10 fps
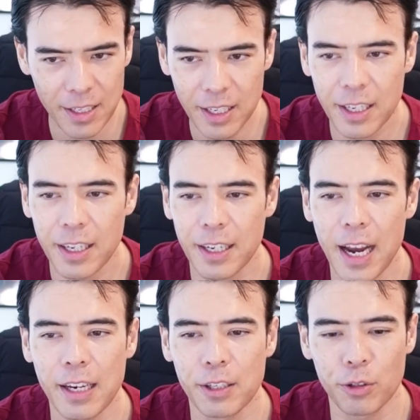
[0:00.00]
に
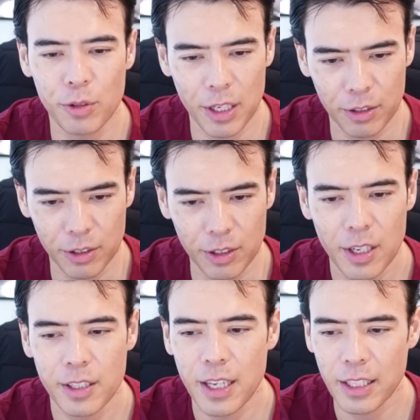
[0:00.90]
概要欄のリンク
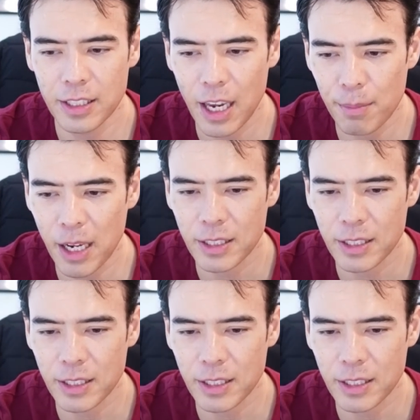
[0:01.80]
でぜひ皆